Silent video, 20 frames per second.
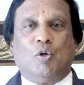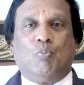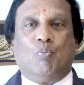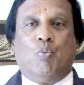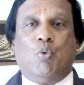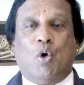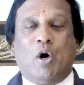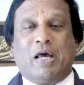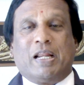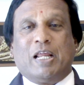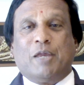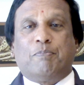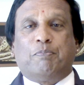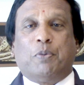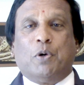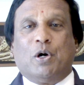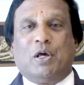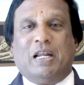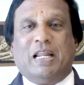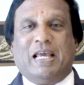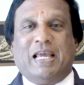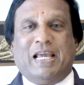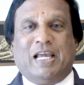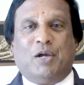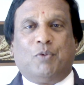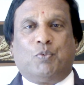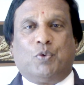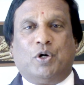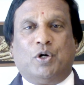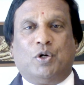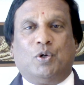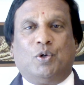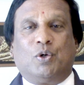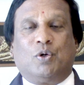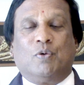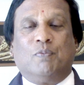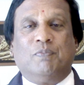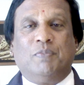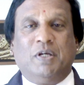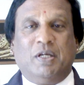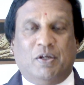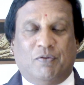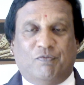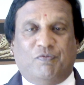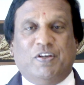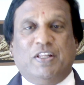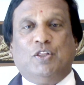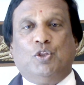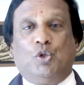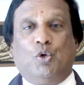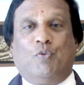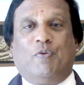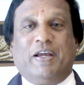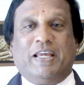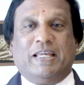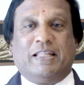மோரை போலே ஒழுகும் விந்துவை